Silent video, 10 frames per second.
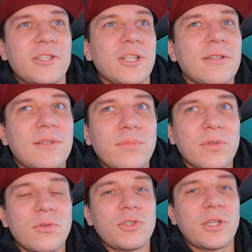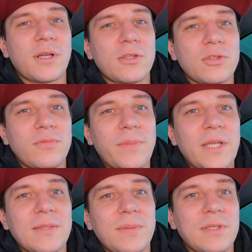начала это было очень хорошо. В
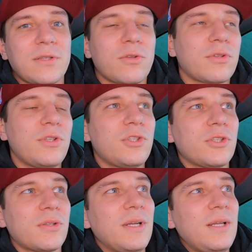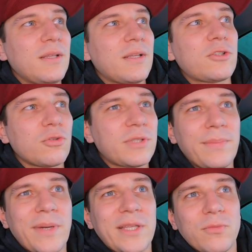принципе, если кто-то ищет, на что
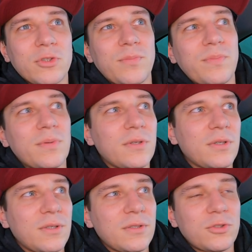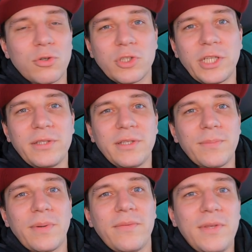снимать, может шуршать
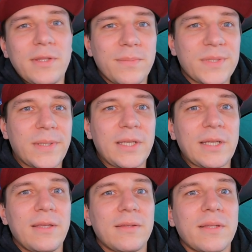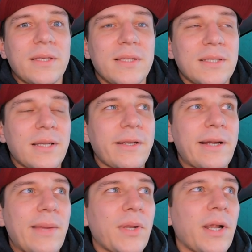где-то по Авито и посмотреть какие-то такие старые
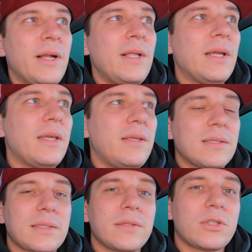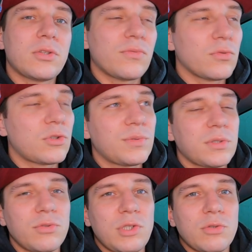камеры. Единственное, что в лучшем
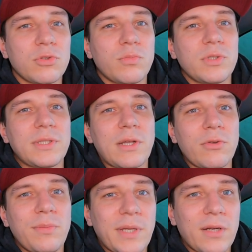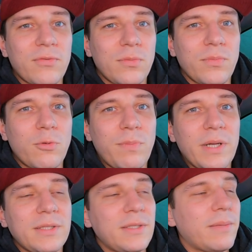случае нужно будет сторонний микрофон
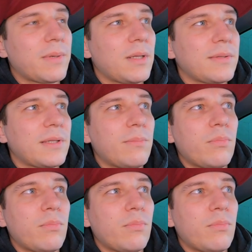покупать. Я брал тогда